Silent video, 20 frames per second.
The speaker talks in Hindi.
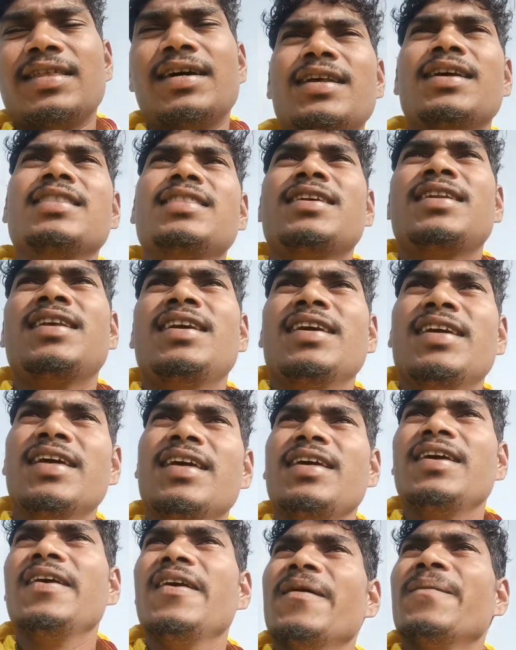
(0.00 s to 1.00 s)
तरह तरह
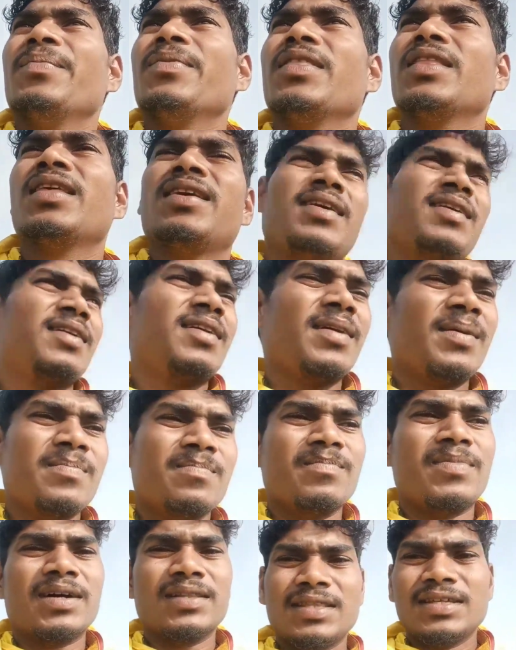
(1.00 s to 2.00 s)
की
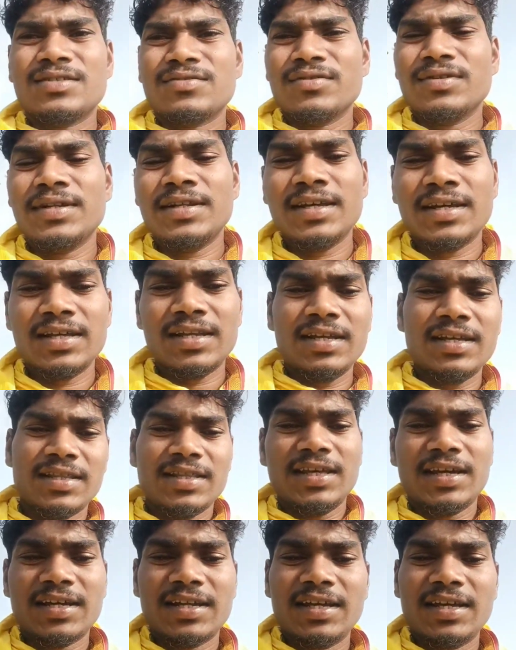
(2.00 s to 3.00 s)
बातें सुनने के लिए
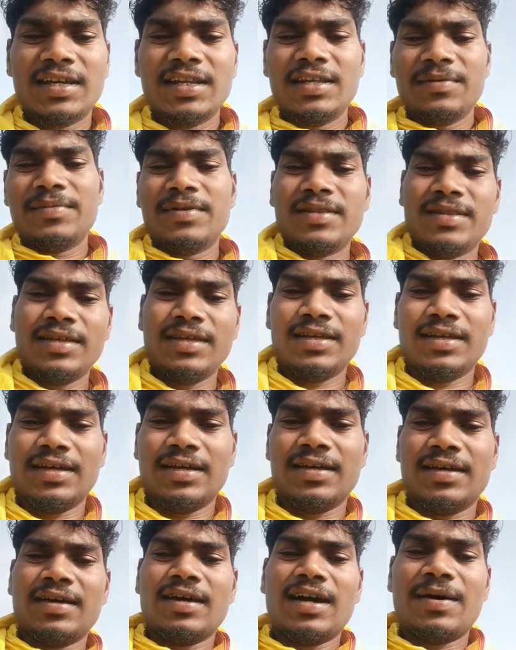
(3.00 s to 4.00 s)
देखने के लिए मिलते
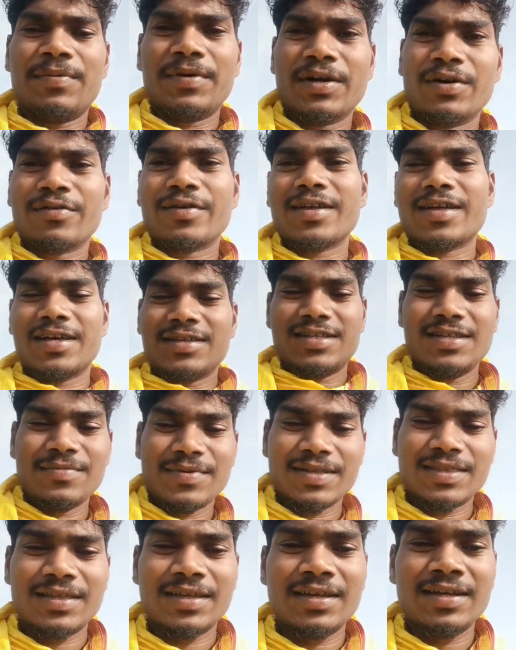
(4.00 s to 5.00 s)
हैं आप कहोगे कैसे
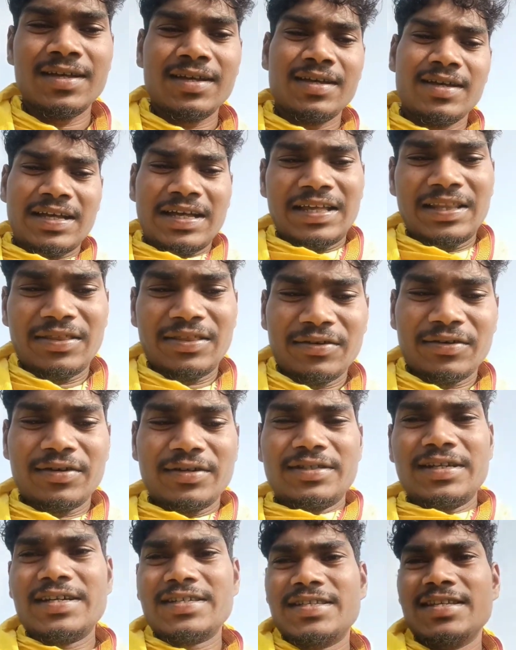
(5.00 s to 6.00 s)
बातें तो
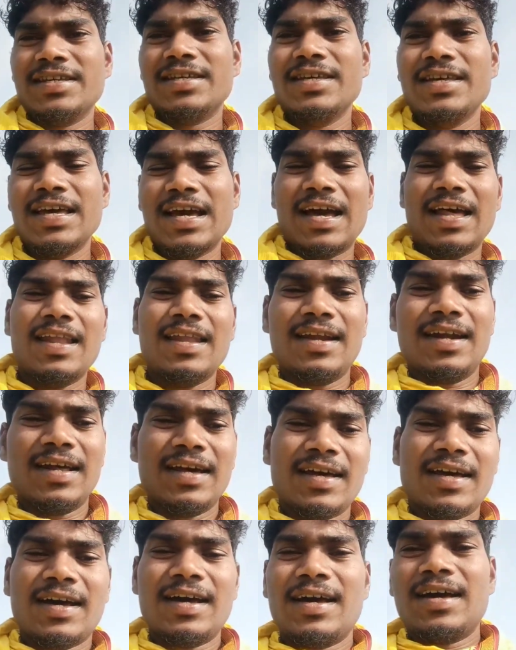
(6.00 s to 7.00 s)
जैसे कि
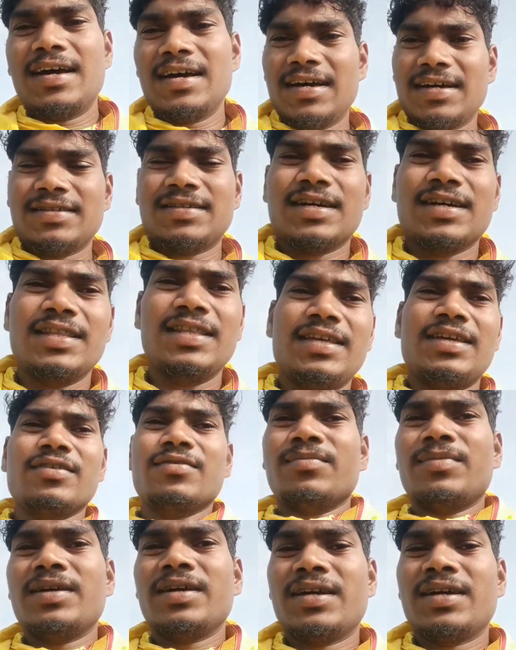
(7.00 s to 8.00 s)
लड़का शादी की
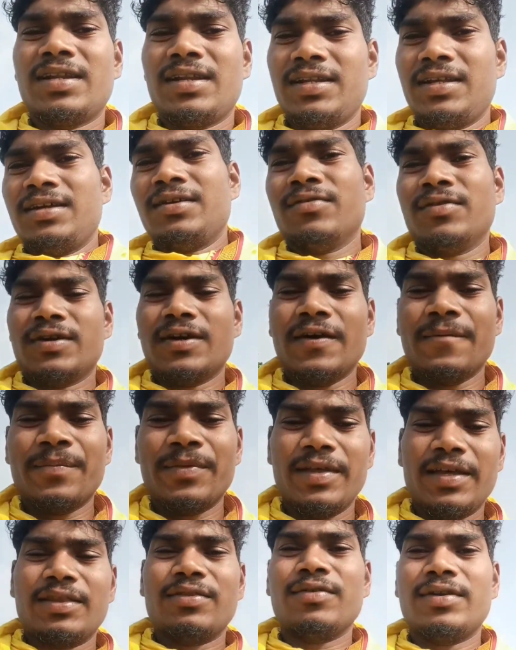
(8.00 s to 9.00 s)
उम्र के लिए होगा
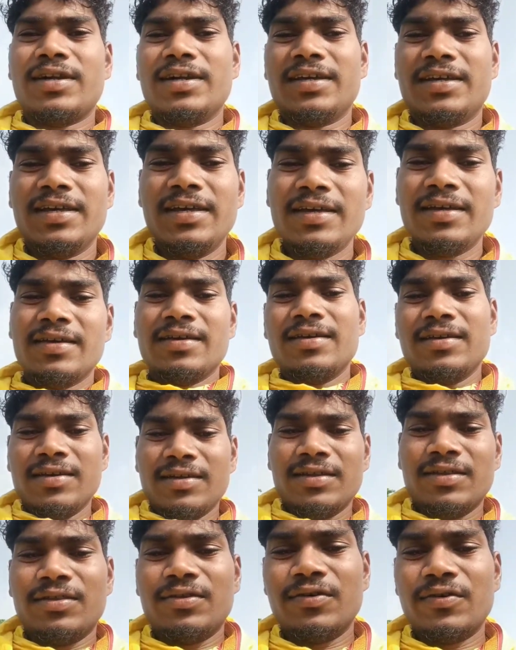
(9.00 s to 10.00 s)
या तो लड़की
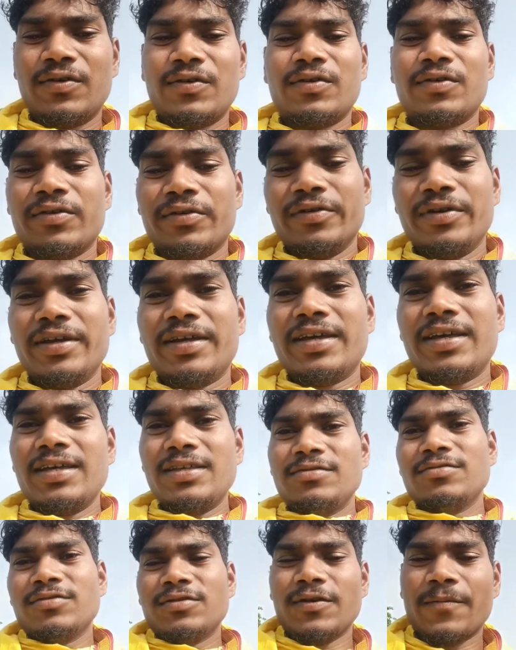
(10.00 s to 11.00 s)
तो उनके
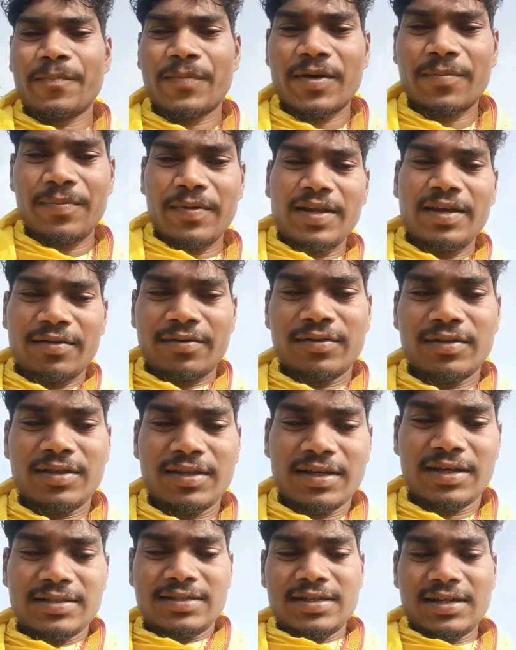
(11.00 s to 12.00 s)
जो अपने
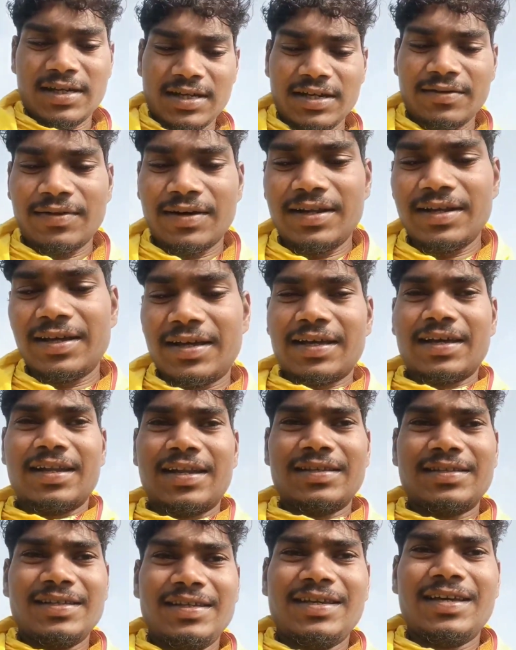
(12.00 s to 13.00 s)
होते हैं चाहने वाले
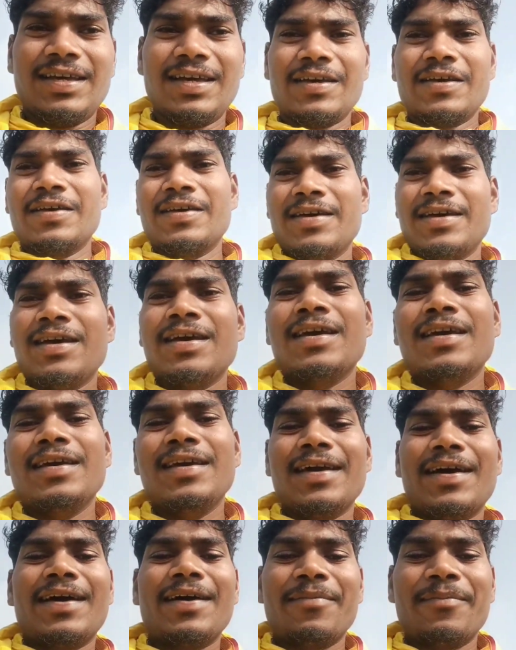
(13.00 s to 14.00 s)
कहना चाहिए
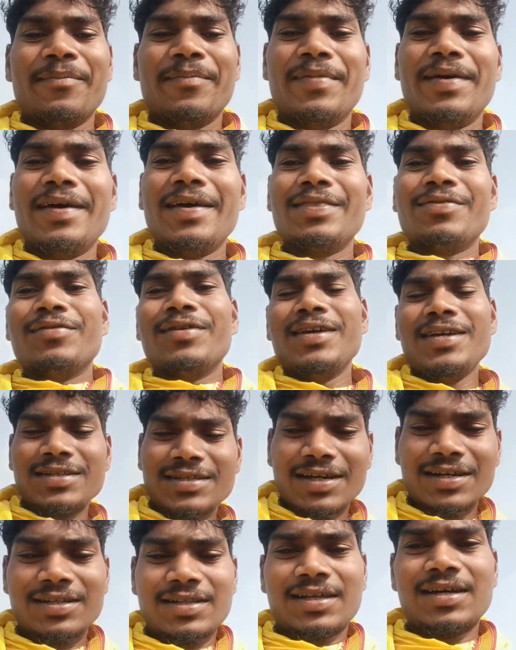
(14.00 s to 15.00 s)
या मैं तो नहीं
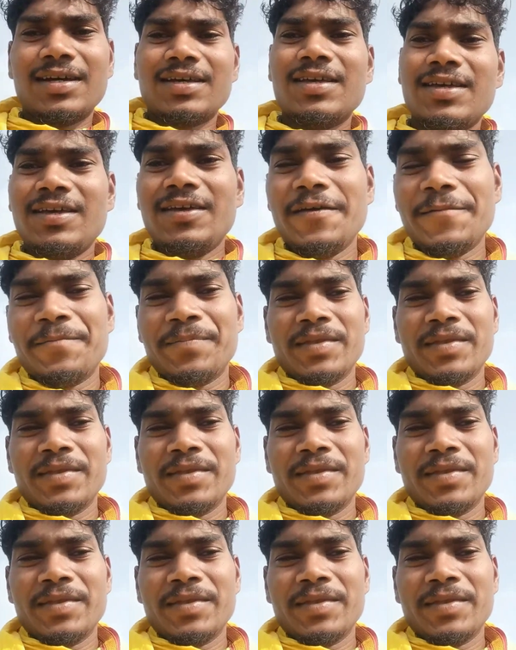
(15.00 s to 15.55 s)
जानता कि